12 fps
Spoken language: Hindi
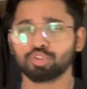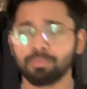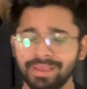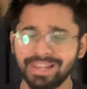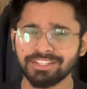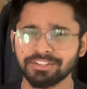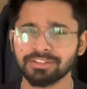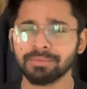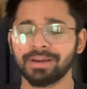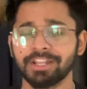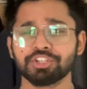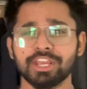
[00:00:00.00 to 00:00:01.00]
तो पहली चीज़
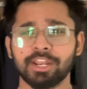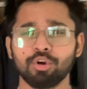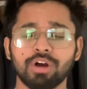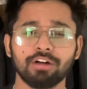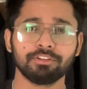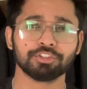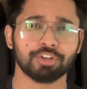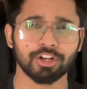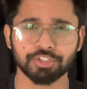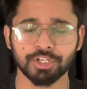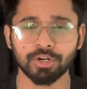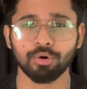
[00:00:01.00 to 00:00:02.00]
हमारे चेहरे को काफ़ी
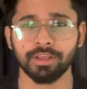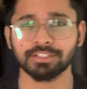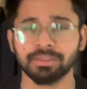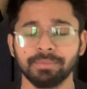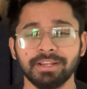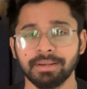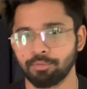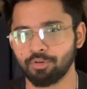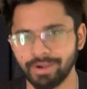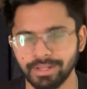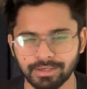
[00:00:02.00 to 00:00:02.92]
स्ट्रक्चर और एक सिमेट्री प्रोवाइड